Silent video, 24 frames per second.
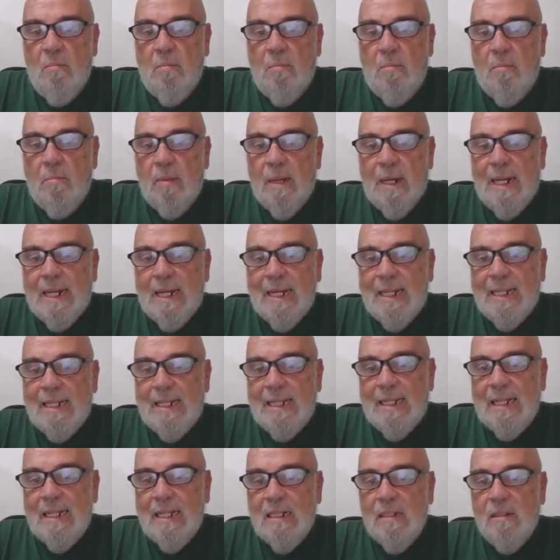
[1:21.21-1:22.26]
para que
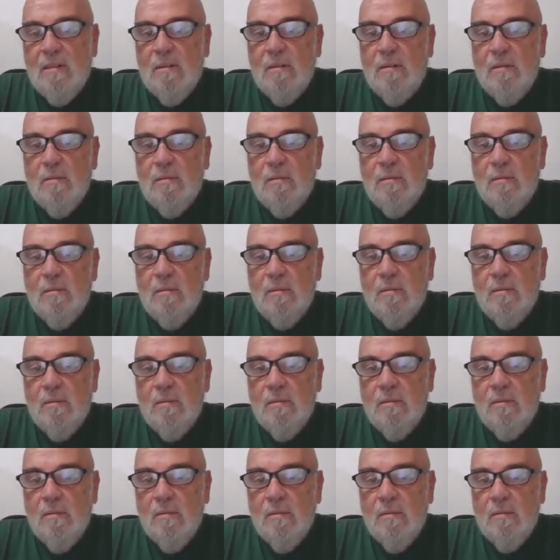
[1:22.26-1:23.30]
tengan
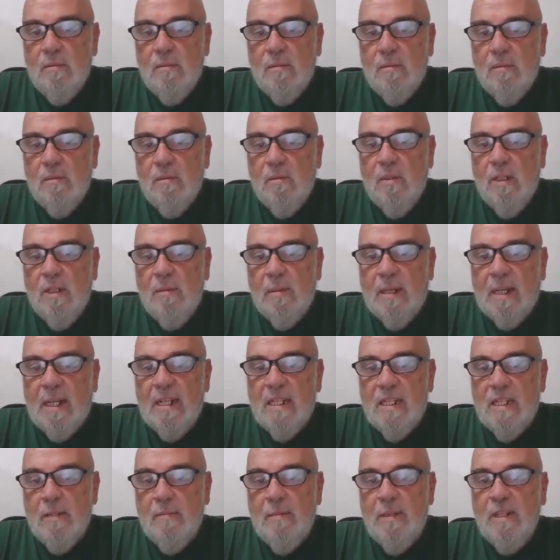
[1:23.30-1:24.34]
un
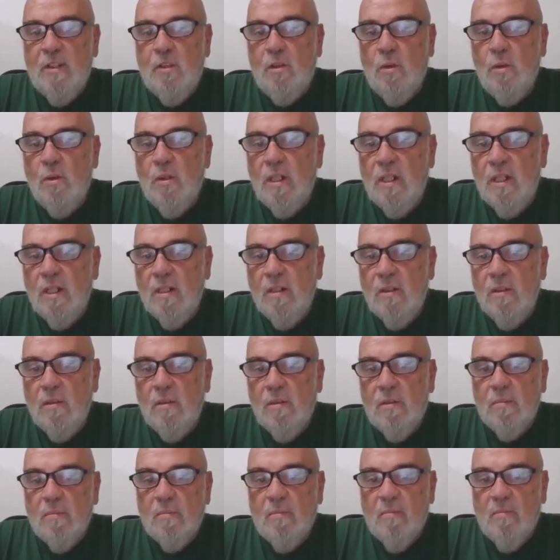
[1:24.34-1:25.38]
envejecimiento
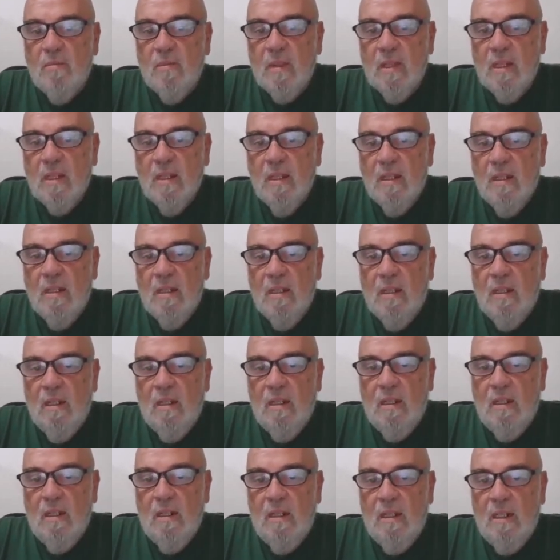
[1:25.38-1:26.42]
digno,
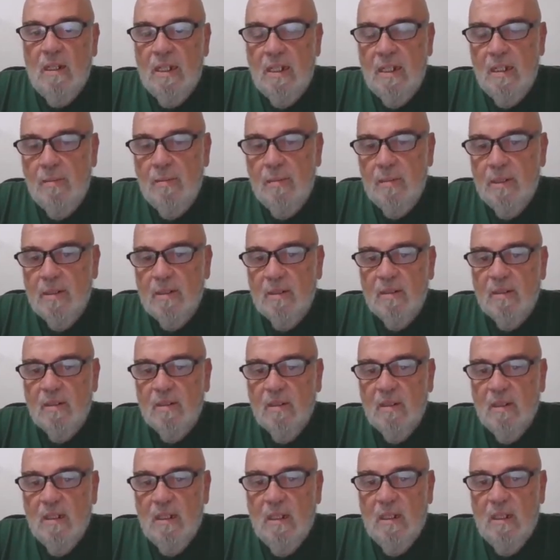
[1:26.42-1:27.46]
libre
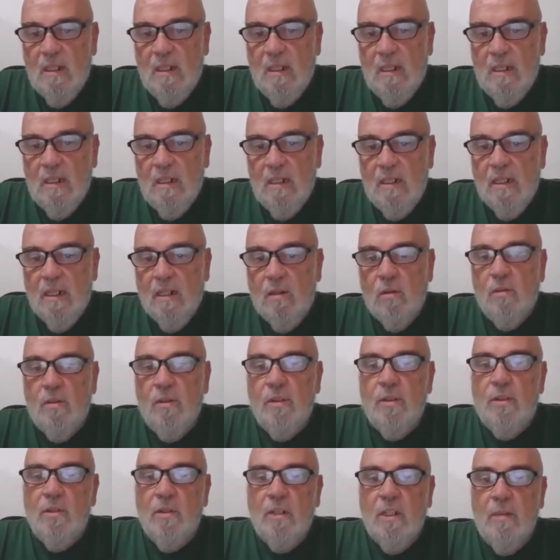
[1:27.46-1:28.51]
y en
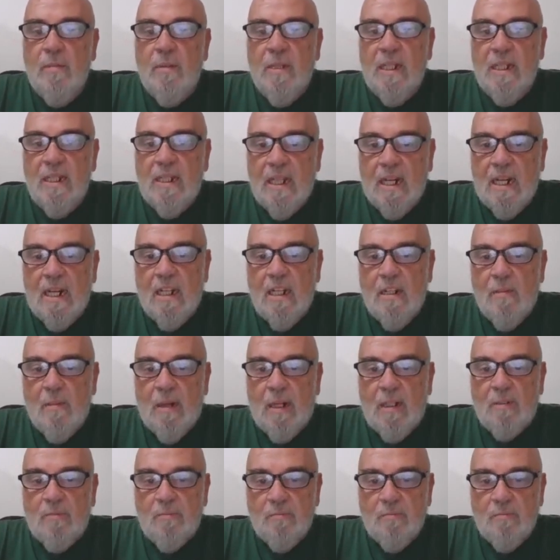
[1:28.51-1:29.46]
condiciones de bienestar animal.